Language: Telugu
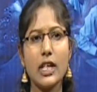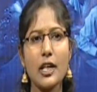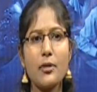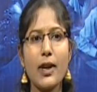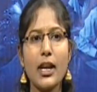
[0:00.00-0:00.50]

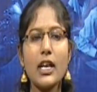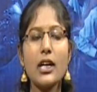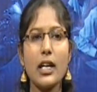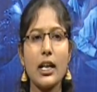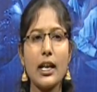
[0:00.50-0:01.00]
దానివల్ల
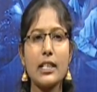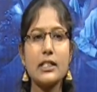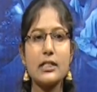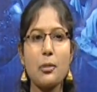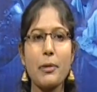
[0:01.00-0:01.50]

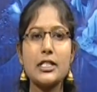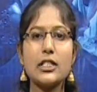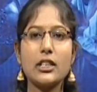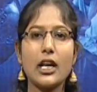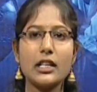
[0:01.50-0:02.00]
ఎక్సెస్
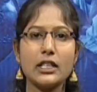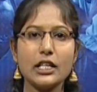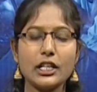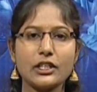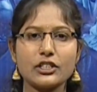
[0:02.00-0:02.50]
కెపాసిటీ
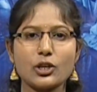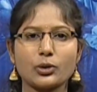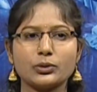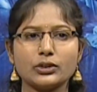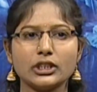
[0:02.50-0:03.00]
అనేది ఇంక్రీజ్
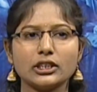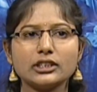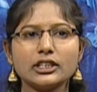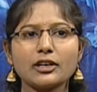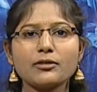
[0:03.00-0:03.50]
అవుతుంది
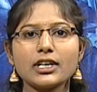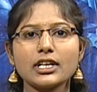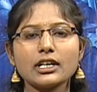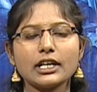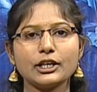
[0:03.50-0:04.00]

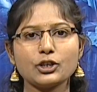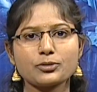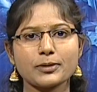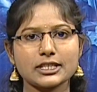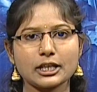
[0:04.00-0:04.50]
దానివల్ల
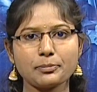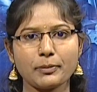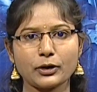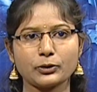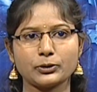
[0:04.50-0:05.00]
ఇండ్యూస్మెంట్స్ అనేది
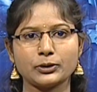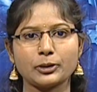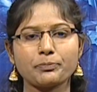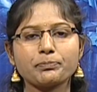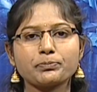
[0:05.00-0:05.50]

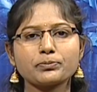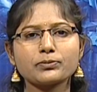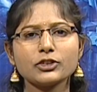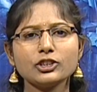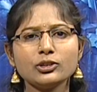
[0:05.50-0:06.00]
పెరుగుతుంది
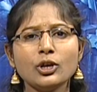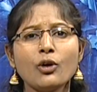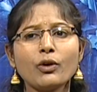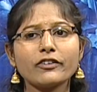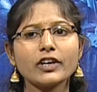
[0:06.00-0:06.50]

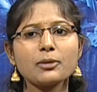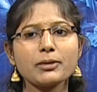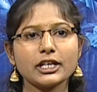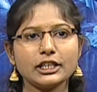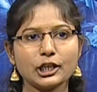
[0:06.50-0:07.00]
ఒకవేళ
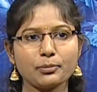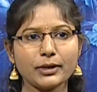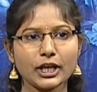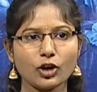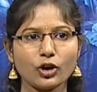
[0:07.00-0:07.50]
మనం
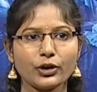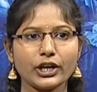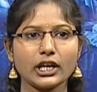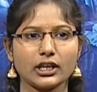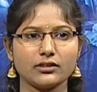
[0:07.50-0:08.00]

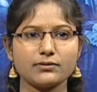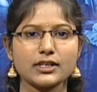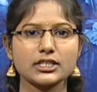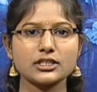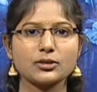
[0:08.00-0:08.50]
డిపిఏలోనే
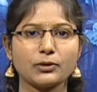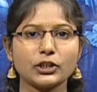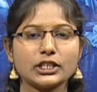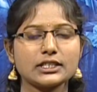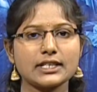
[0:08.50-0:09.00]
ఫస్ట్
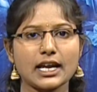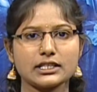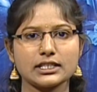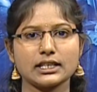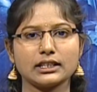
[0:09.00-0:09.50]
మొదట
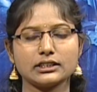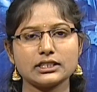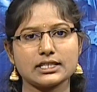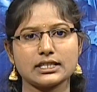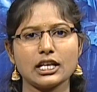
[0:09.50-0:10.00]
స్టార్ట్
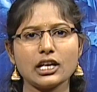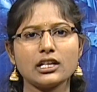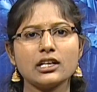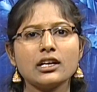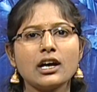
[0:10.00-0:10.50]
చేస్తే
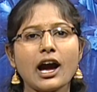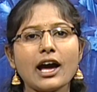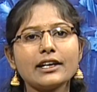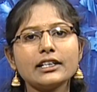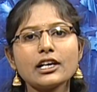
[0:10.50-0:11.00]

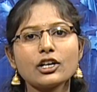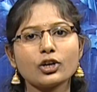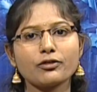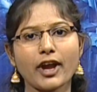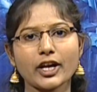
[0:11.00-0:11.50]
ఆల్రెడీ
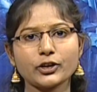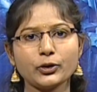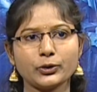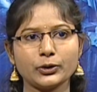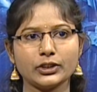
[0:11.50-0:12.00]
అక్కడ ఒక
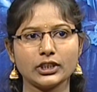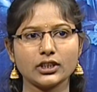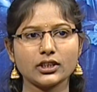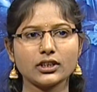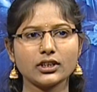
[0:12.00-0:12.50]
ఫ్యాక్టరీ ఉంటుంది
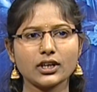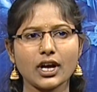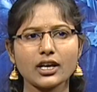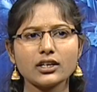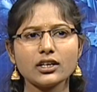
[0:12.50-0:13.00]

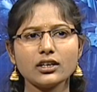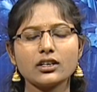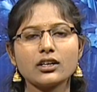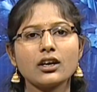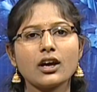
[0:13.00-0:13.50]
కానీ
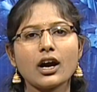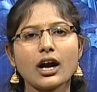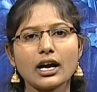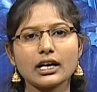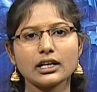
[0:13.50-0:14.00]

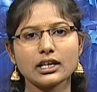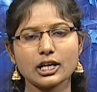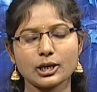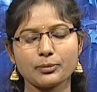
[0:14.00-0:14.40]
అక్కడ